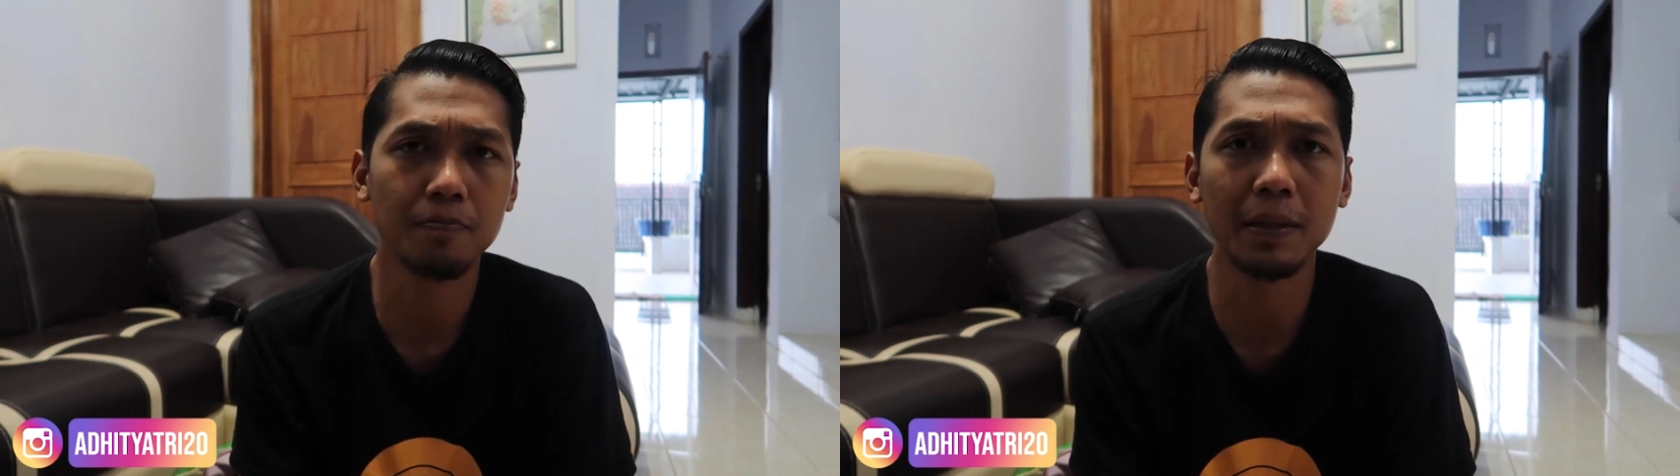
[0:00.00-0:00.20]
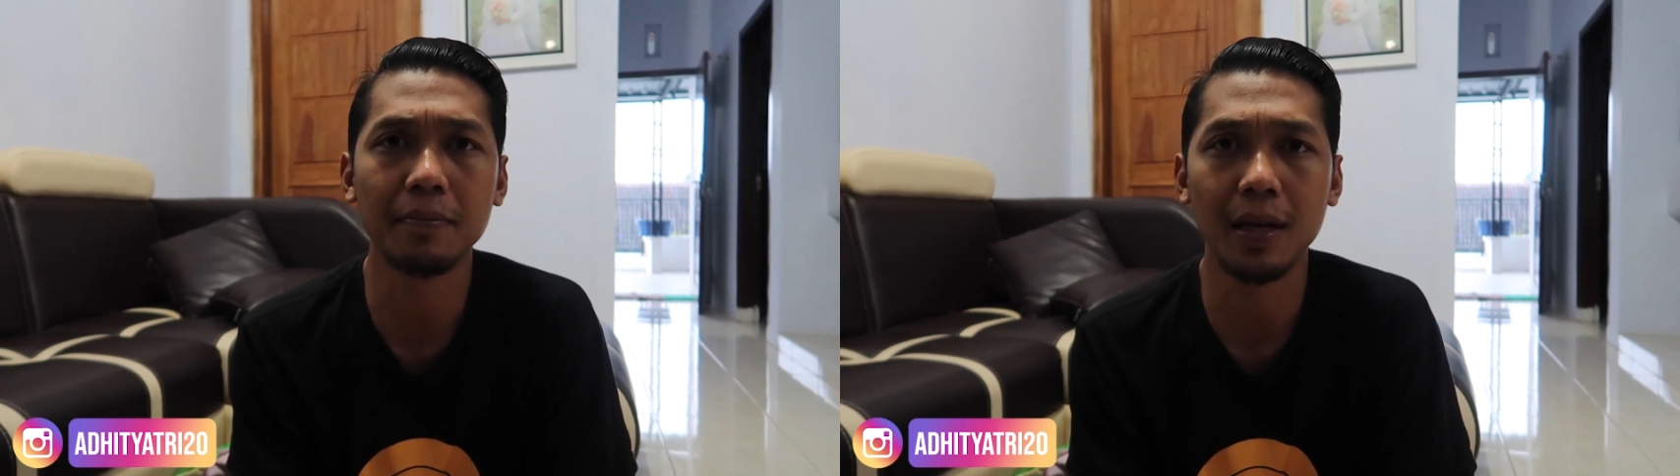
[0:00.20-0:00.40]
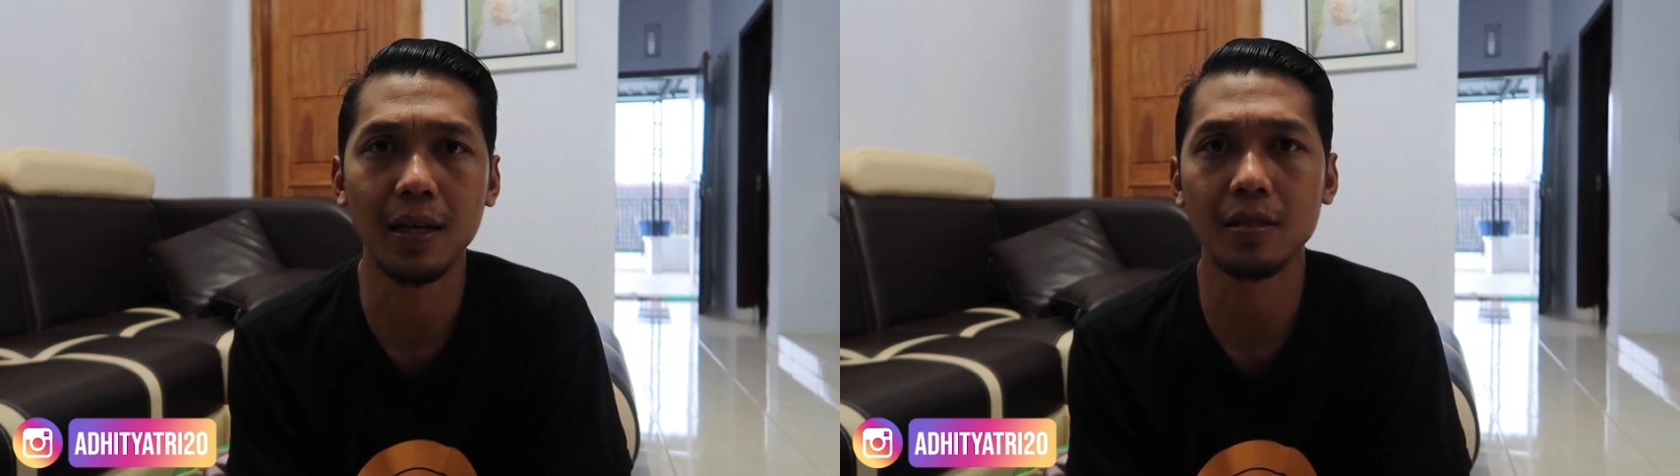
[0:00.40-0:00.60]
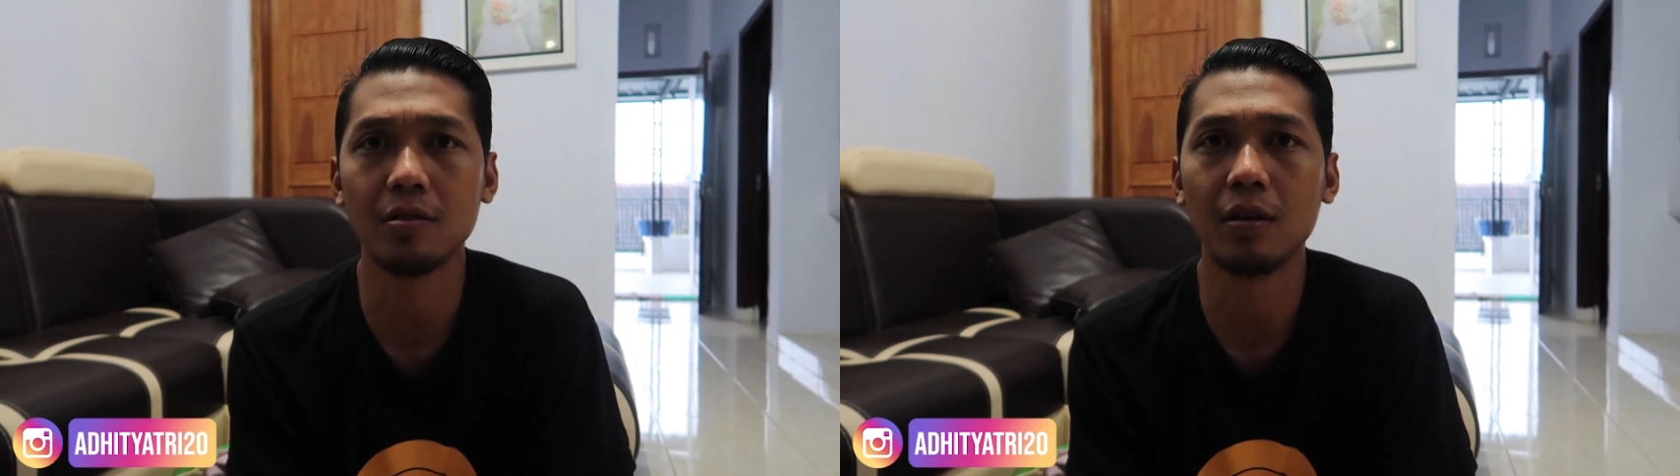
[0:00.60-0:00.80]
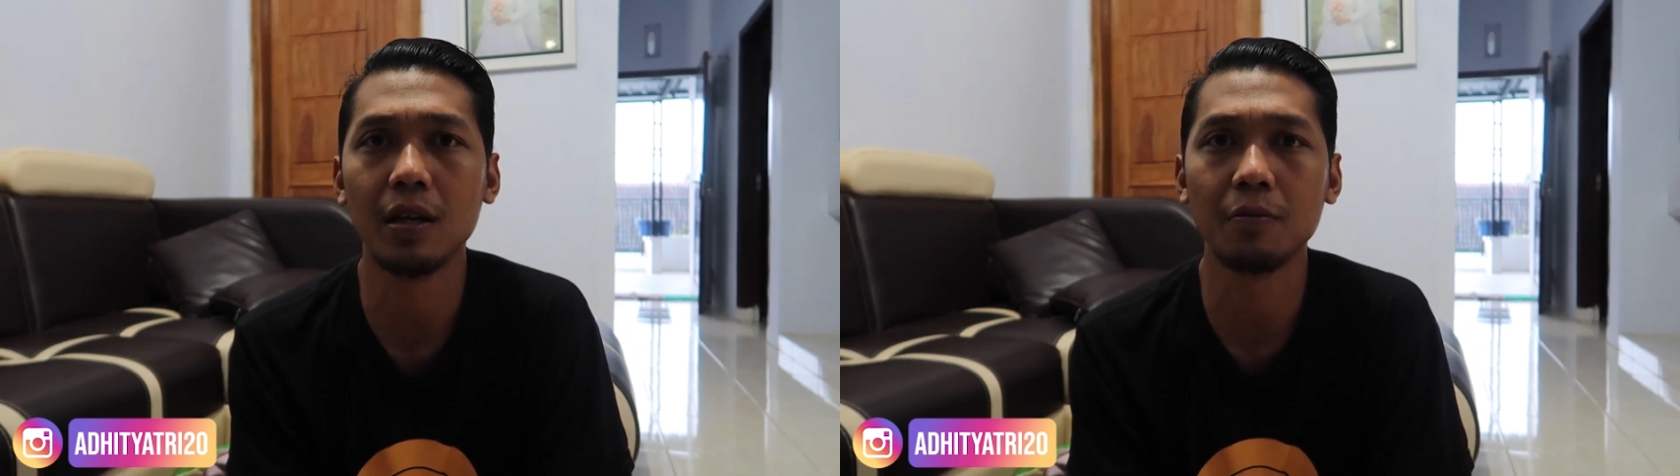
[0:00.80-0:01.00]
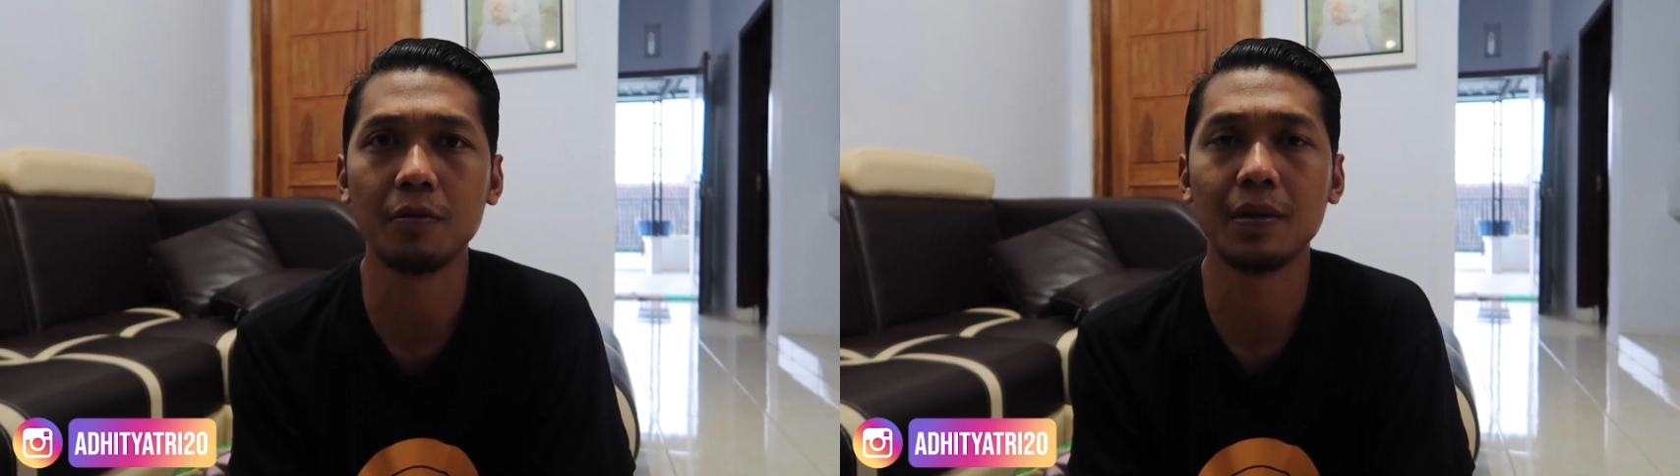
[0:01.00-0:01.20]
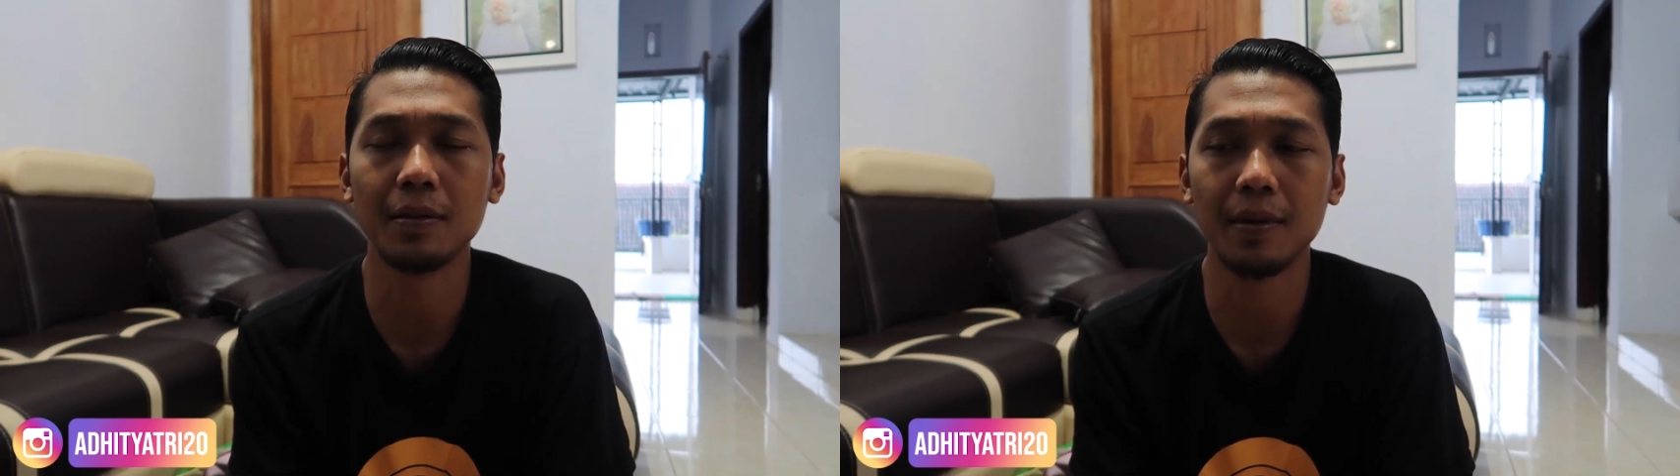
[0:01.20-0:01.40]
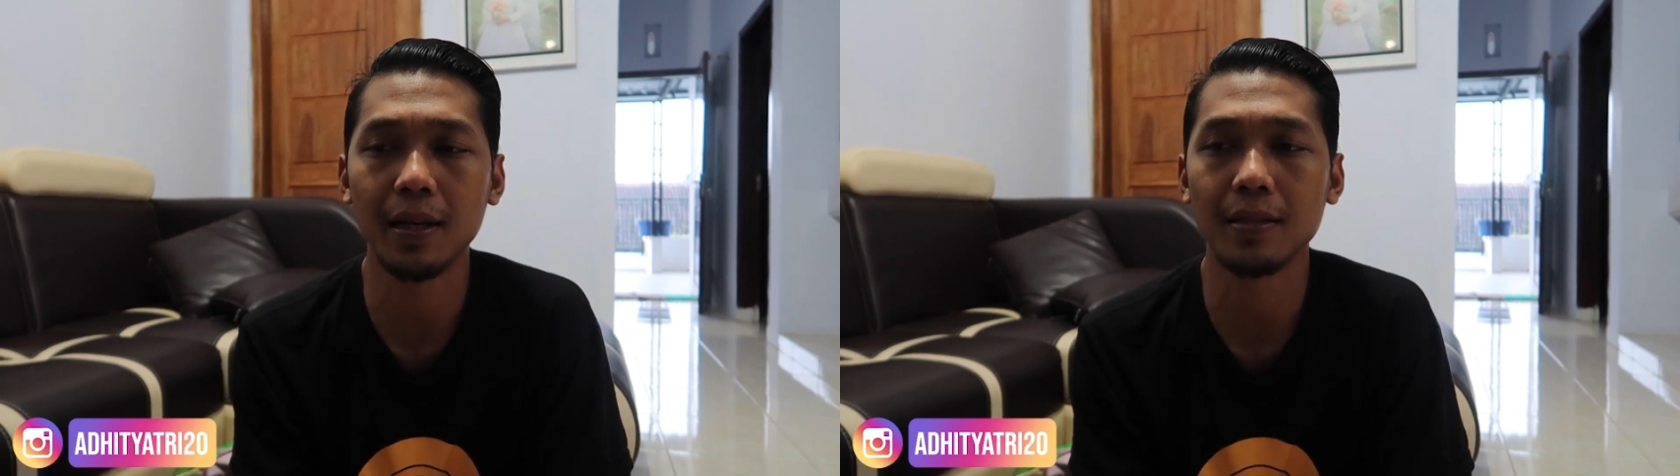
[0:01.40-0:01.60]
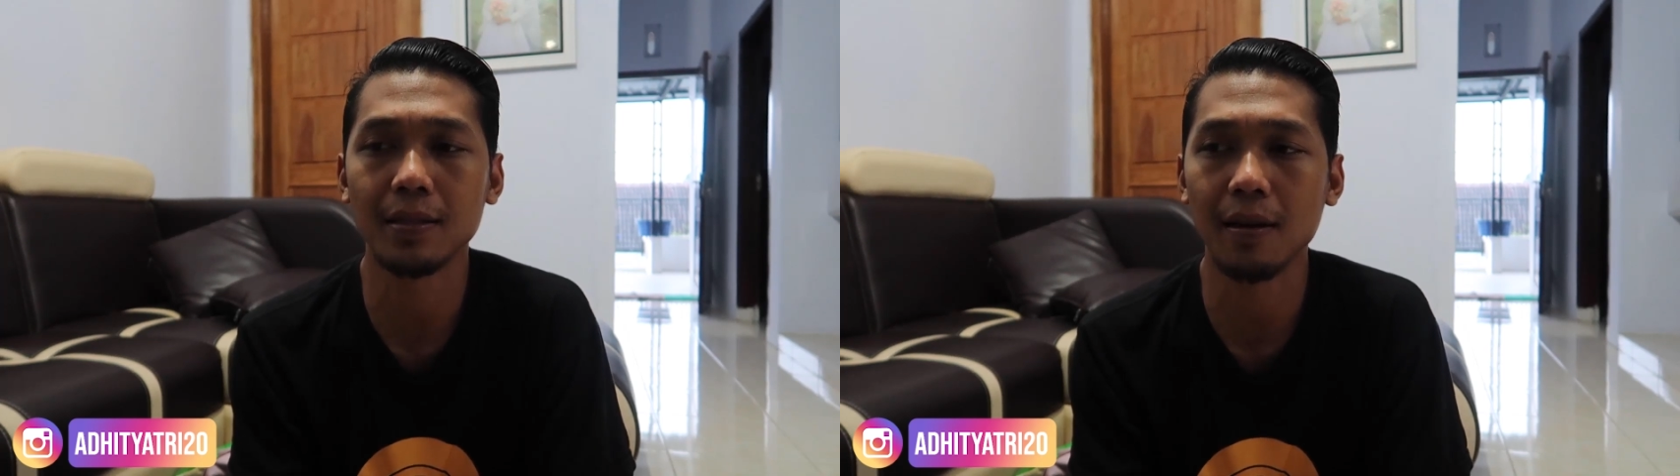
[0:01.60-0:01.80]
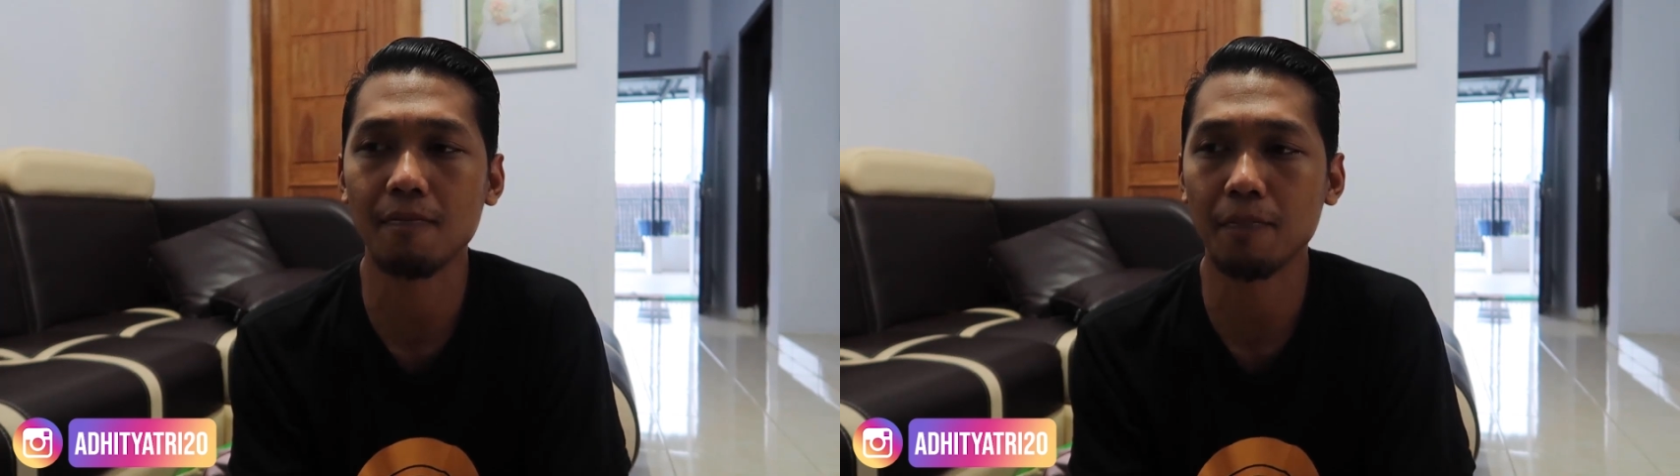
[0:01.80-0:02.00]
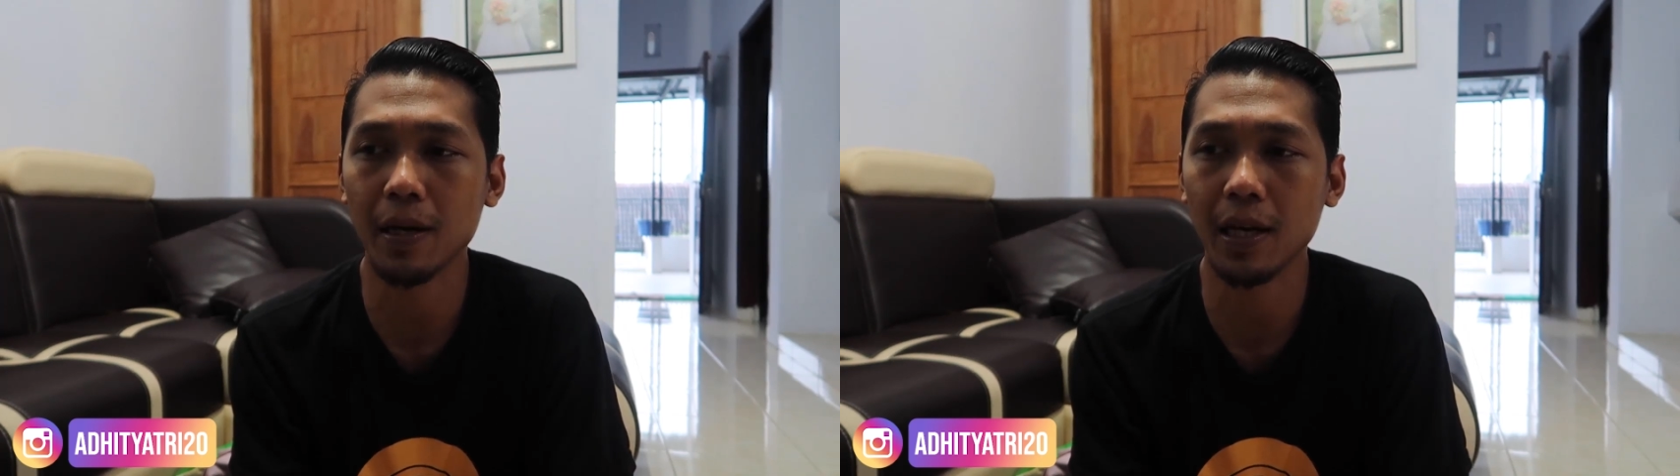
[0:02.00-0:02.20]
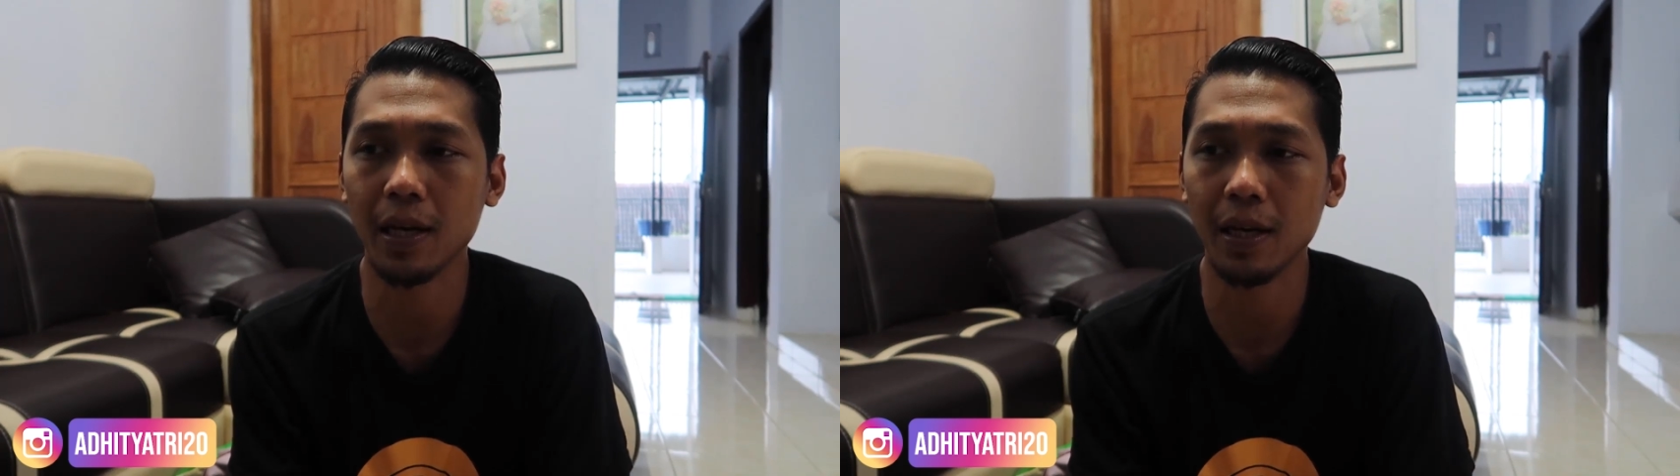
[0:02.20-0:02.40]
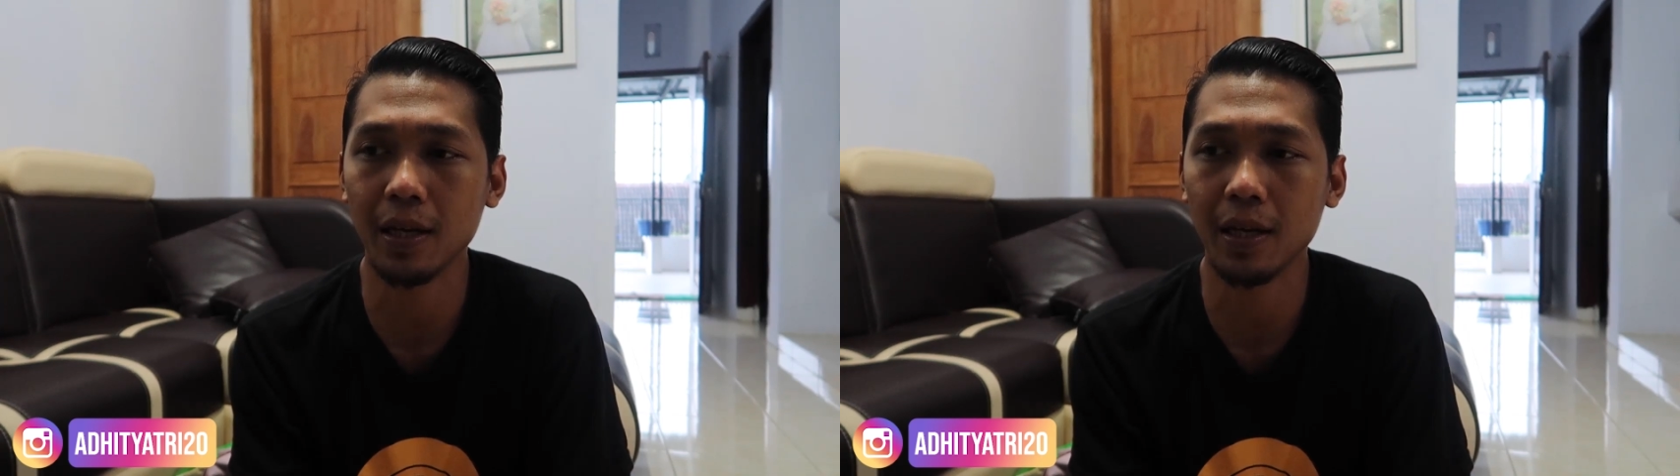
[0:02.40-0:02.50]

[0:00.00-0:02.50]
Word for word: 14 2014 sampai